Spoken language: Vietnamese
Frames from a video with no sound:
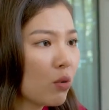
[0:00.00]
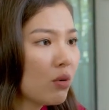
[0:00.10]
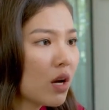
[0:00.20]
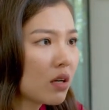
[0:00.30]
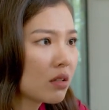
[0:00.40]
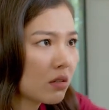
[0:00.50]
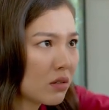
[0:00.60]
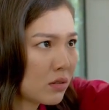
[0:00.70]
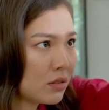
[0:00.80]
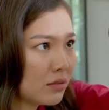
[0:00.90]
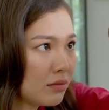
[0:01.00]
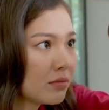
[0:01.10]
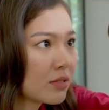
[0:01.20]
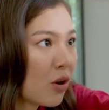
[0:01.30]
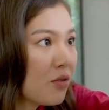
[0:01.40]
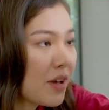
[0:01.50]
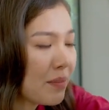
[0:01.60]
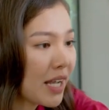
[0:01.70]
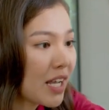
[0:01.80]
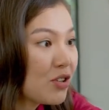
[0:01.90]
đủ đó rồi tối
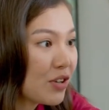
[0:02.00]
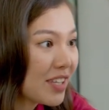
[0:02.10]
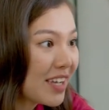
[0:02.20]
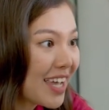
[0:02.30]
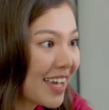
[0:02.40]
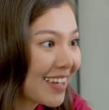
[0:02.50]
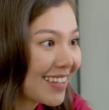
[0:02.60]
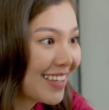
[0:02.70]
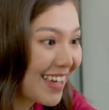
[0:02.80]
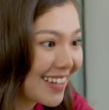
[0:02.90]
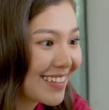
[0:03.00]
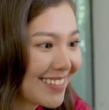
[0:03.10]
về mẹ kể chuyện cho nghe nha